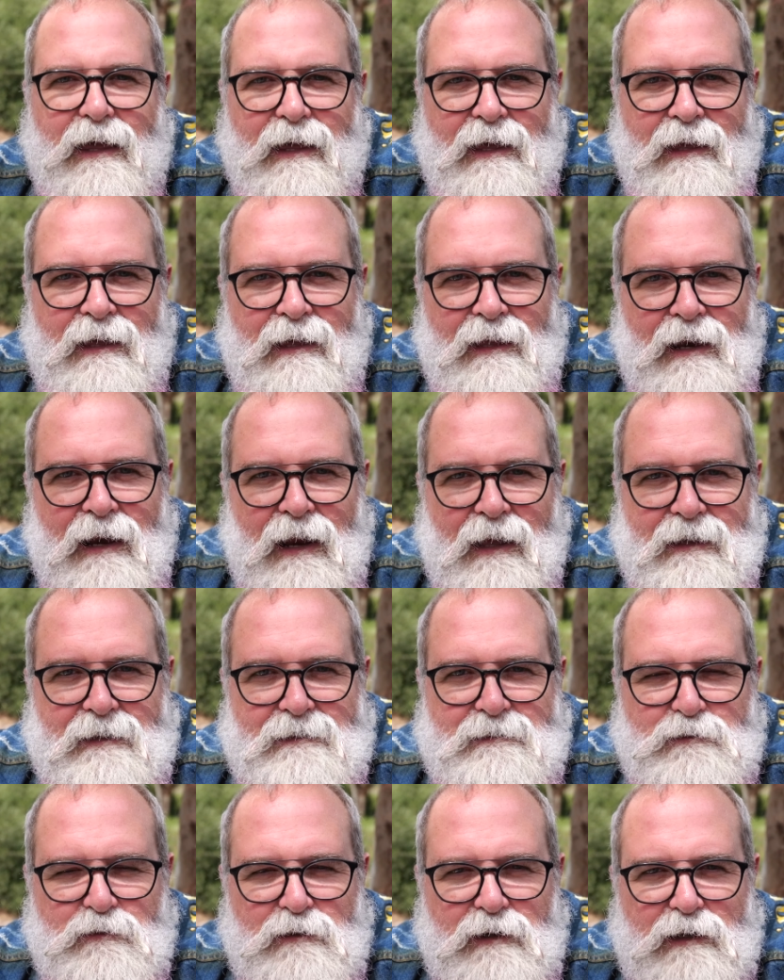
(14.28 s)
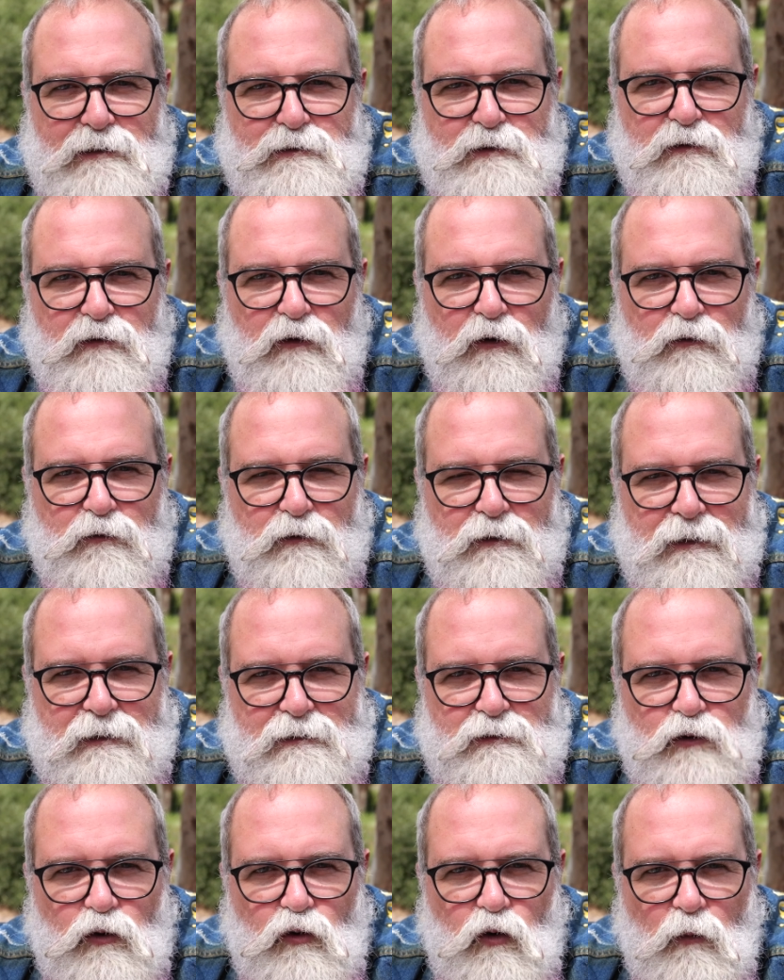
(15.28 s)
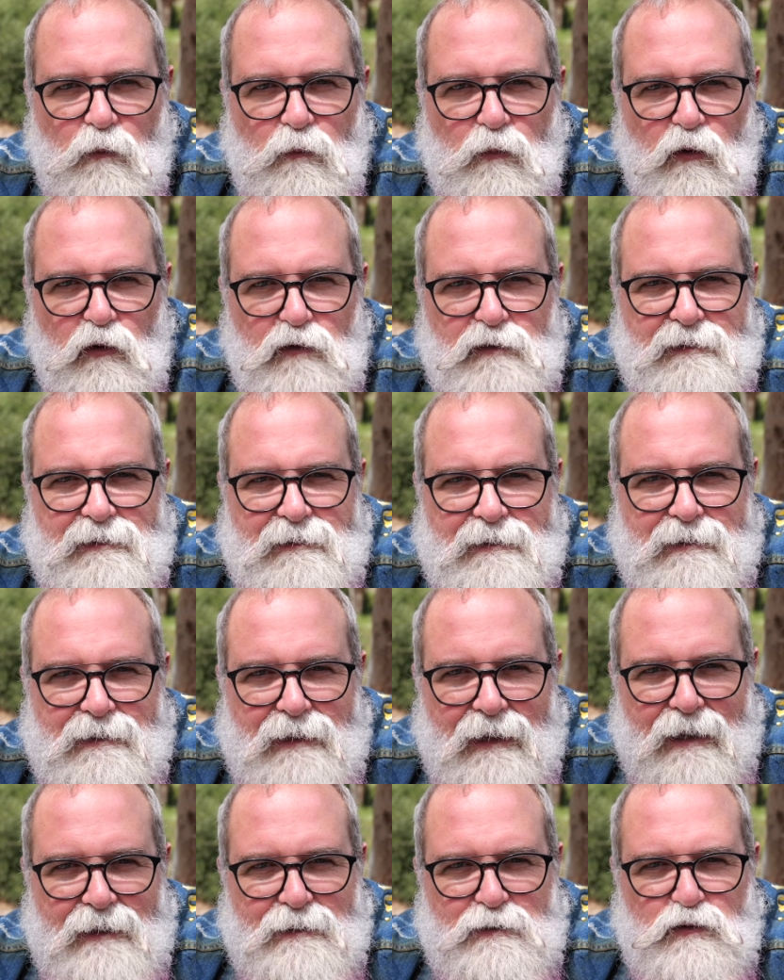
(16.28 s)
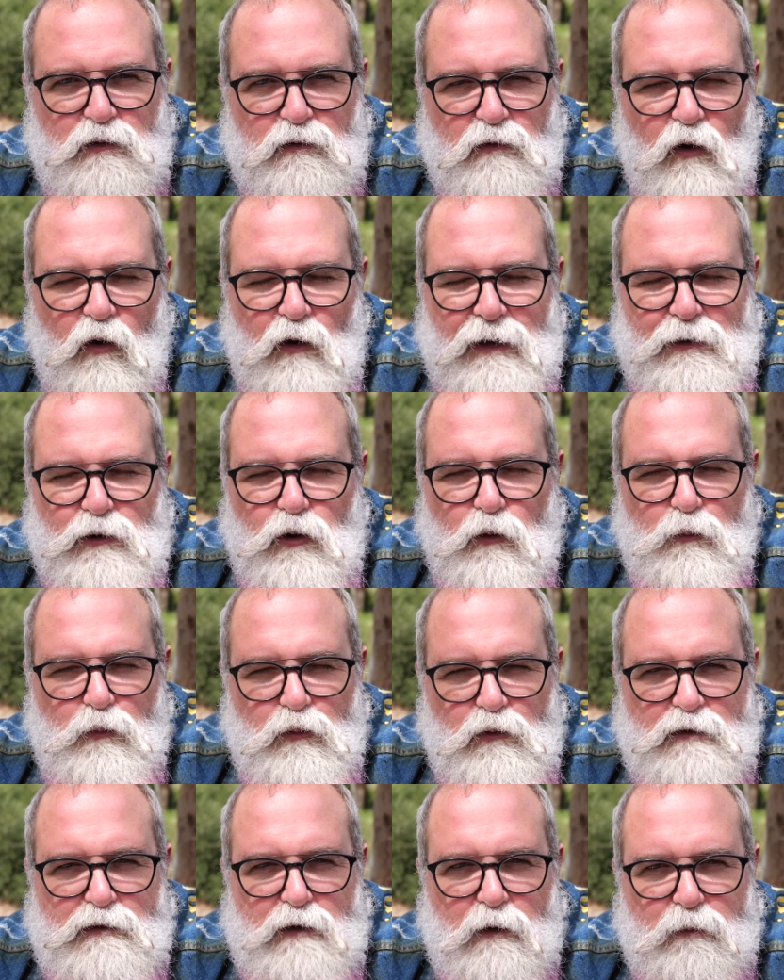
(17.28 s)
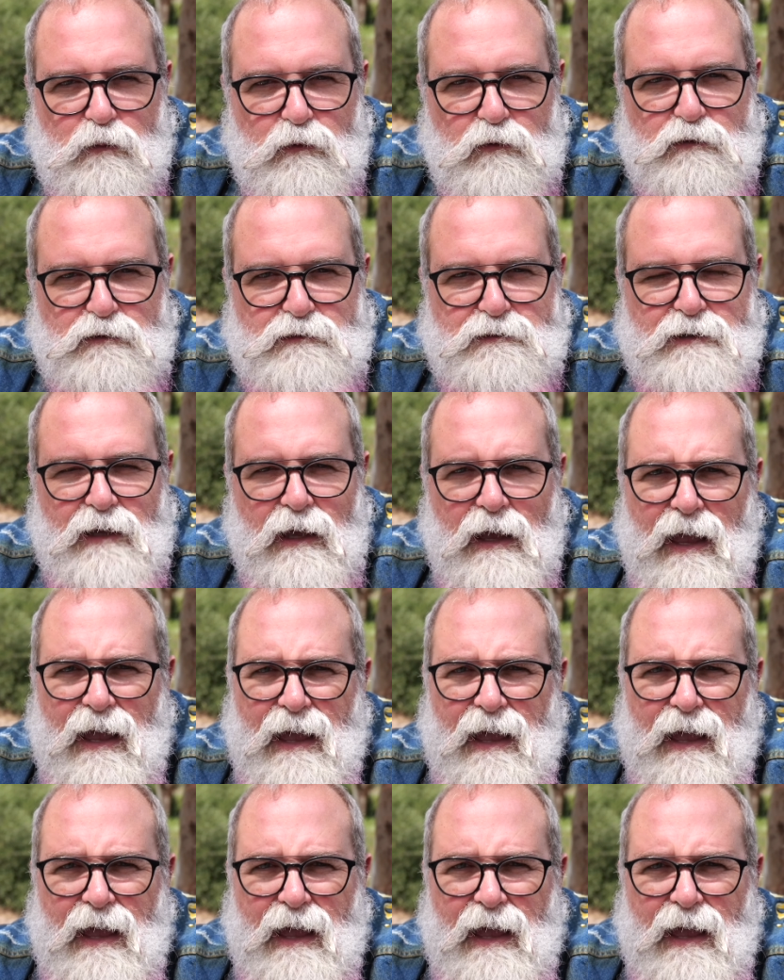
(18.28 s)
Et la question est la suivante, une question qu'on me pose très souvent et de plus en plus.